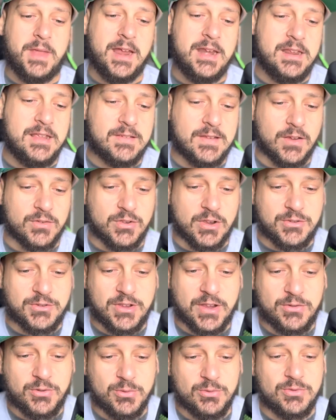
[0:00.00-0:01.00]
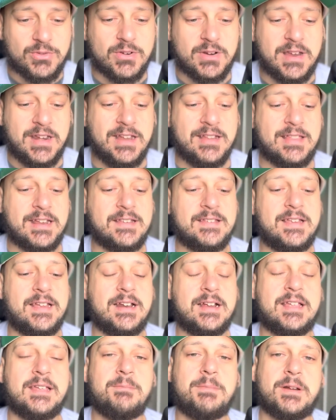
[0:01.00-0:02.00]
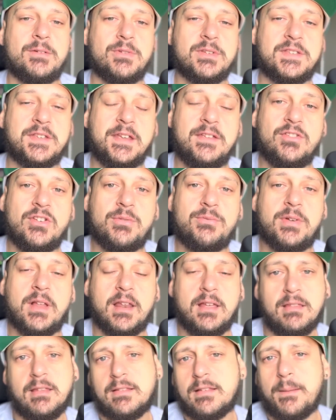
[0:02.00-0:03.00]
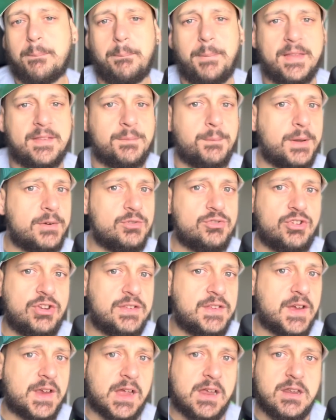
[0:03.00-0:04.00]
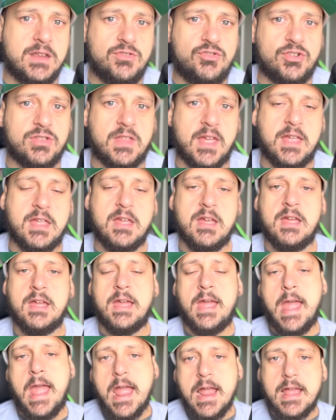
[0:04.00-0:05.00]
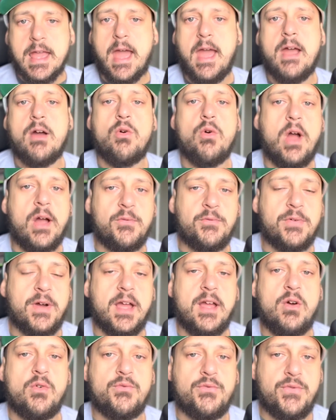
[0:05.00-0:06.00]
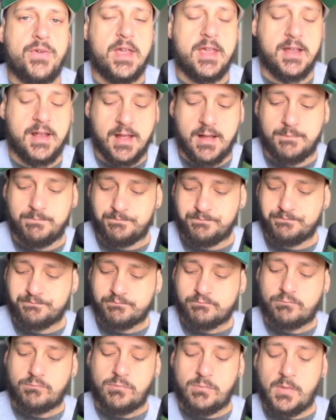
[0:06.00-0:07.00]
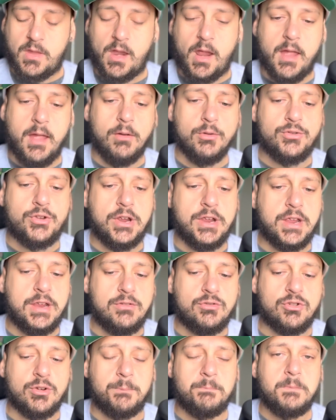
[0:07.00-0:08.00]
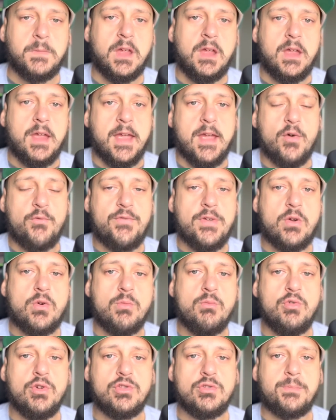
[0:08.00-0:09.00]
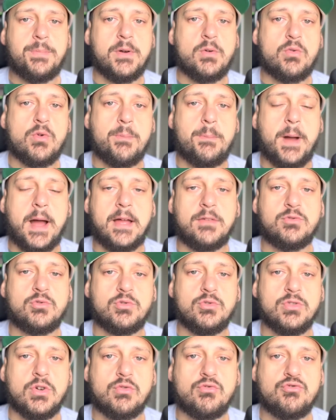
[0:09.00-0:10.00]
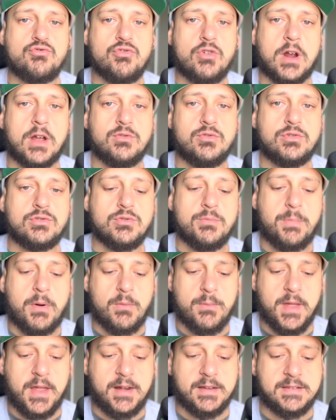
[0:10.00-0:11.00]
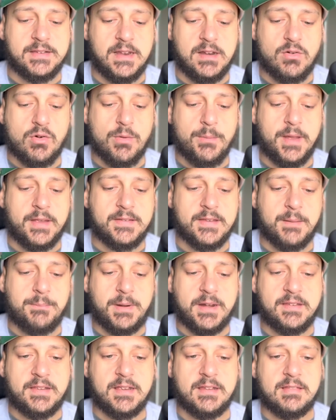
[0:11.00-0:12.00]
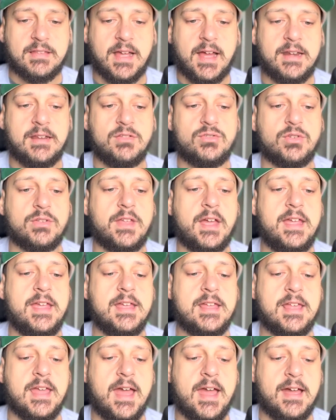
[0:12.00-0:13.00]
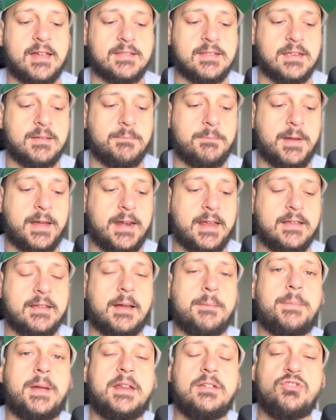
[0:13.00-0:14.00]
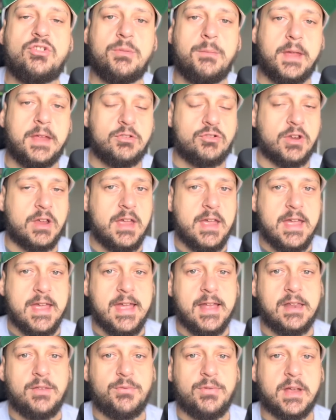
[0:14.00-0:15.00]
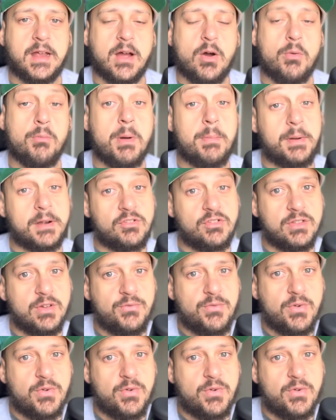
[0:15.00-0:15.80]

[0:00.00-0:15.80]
dar início aos nossos assuntos. Eu queria trazer aqui para vocês já falar dessa péssima notícia que a gente tem que é o Rafael Veiga. É o seguinte, eu fico muito preocupado quando algum jogador do Palmeiras ele começa a apresentar isso daí, que é assim, aparentemente ele fica uma partida